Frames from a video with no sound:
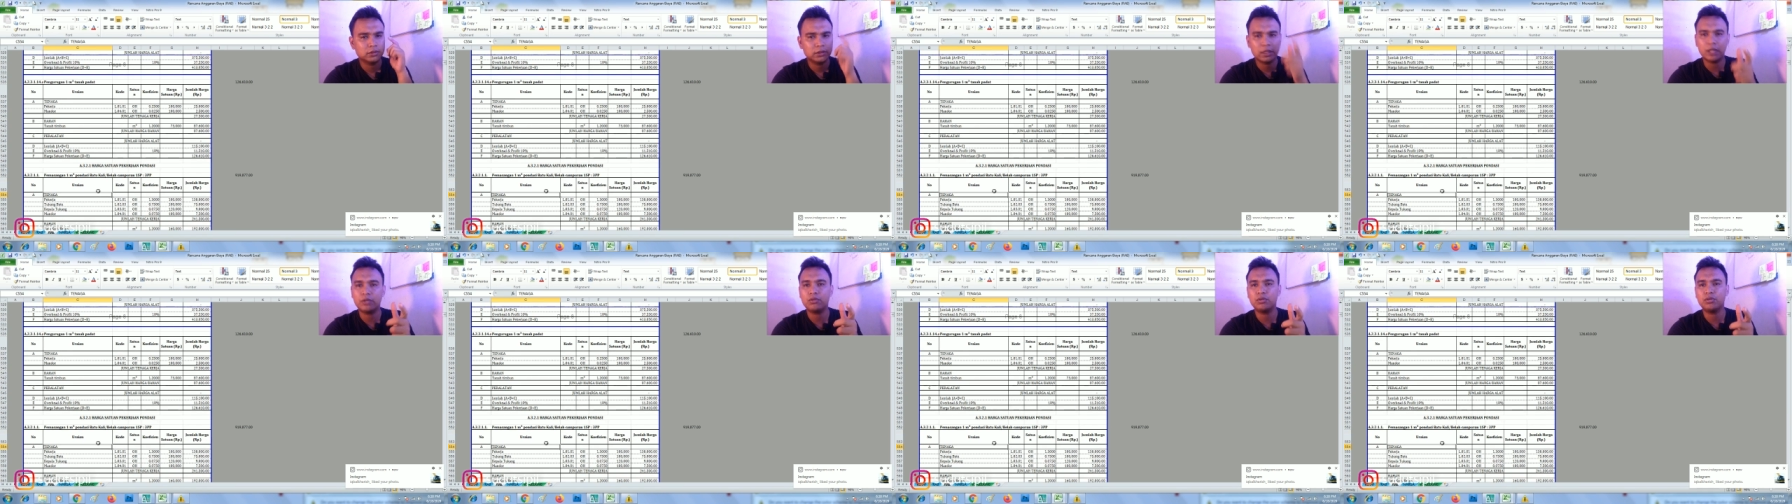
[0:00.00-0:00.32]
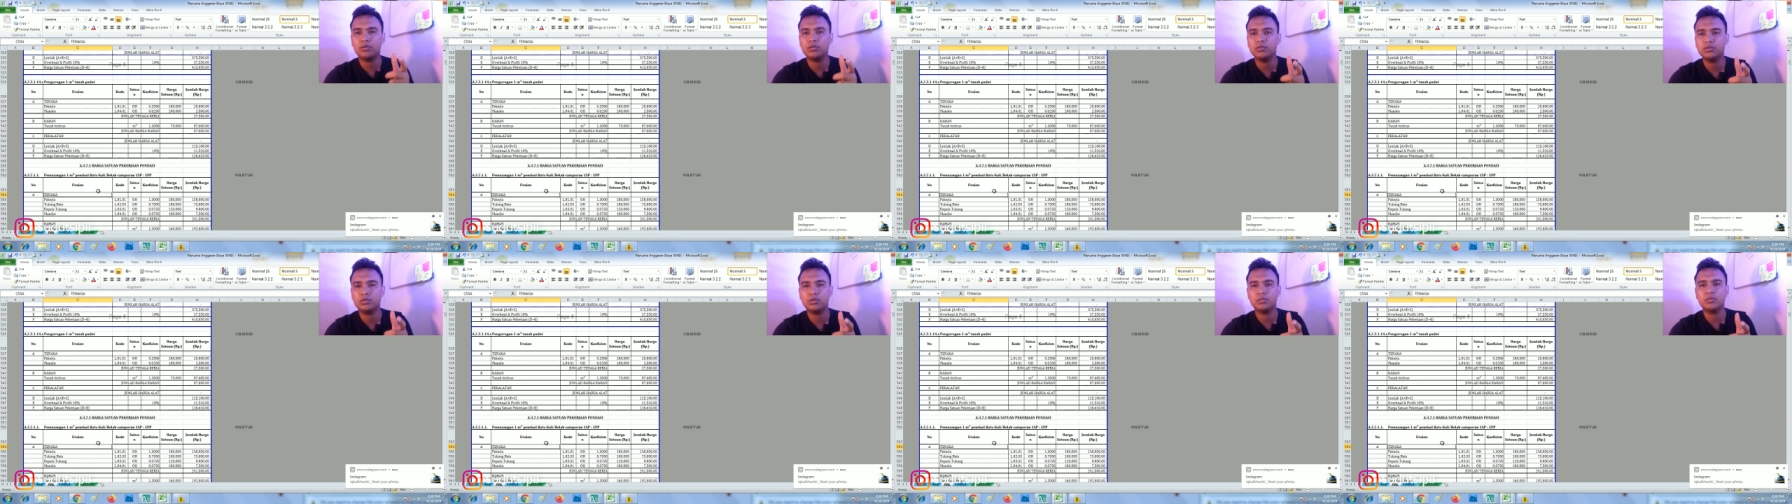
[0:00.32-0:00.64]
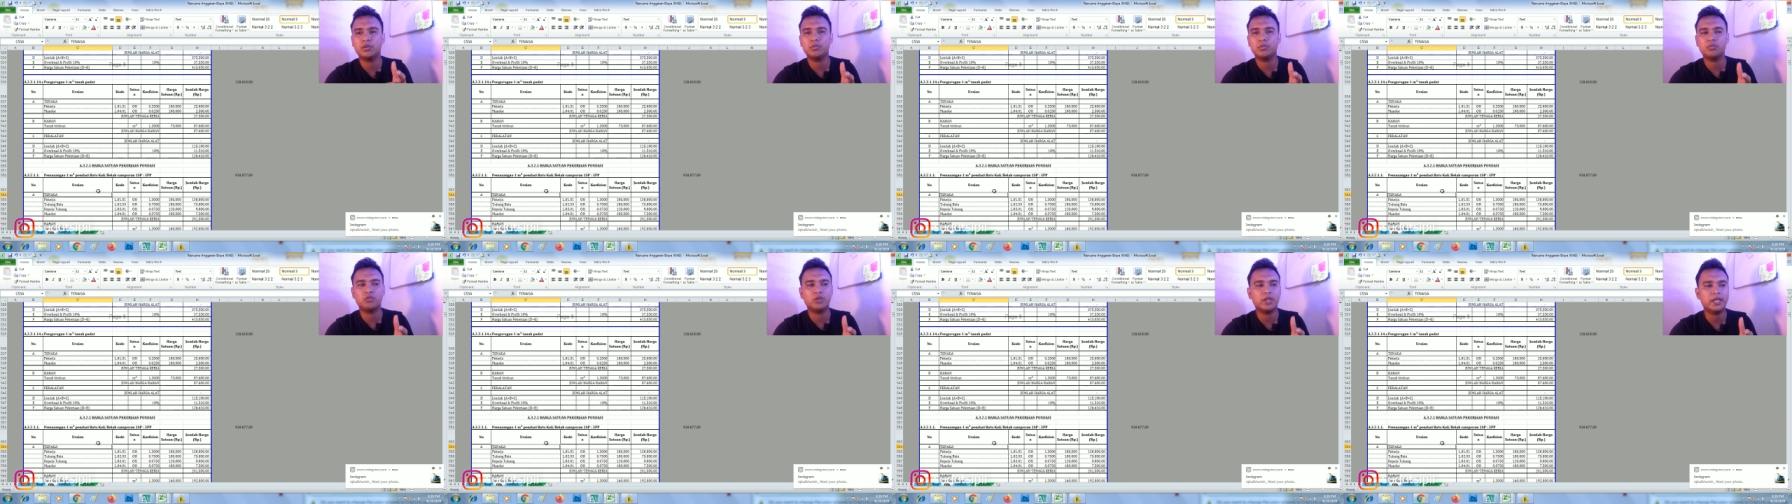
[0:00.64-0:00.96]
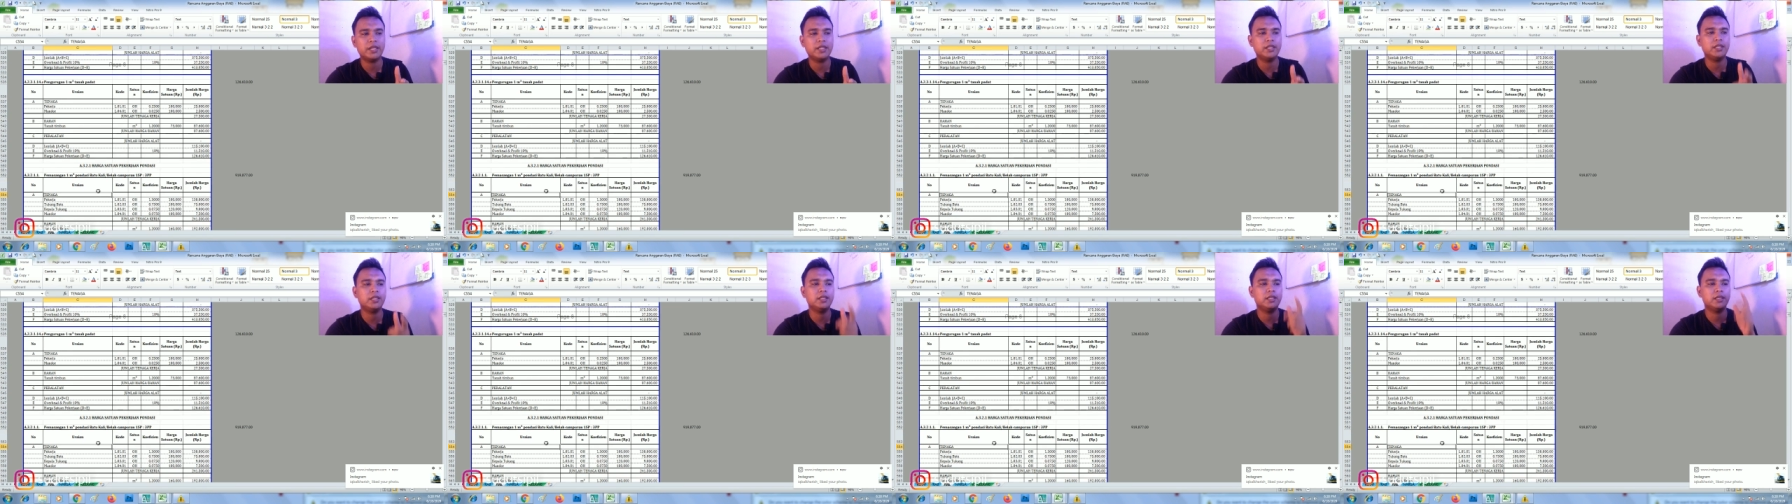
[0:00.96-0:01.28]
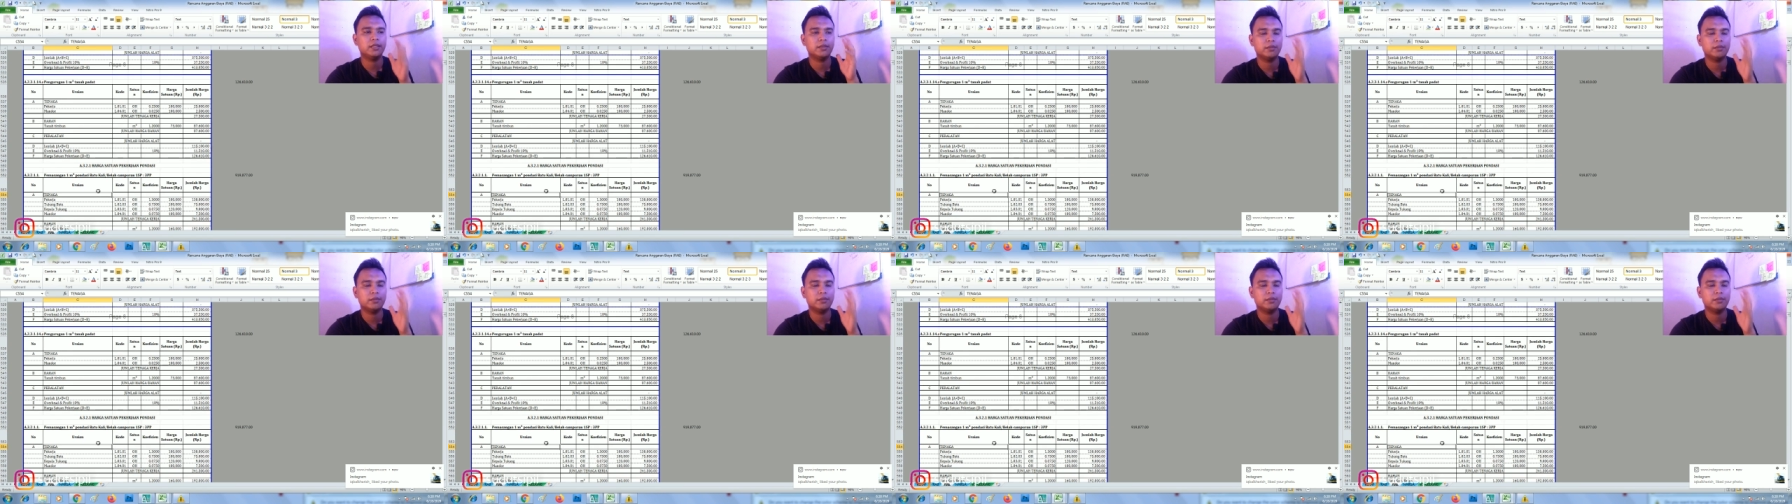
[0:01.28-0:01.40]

takut untuk memulai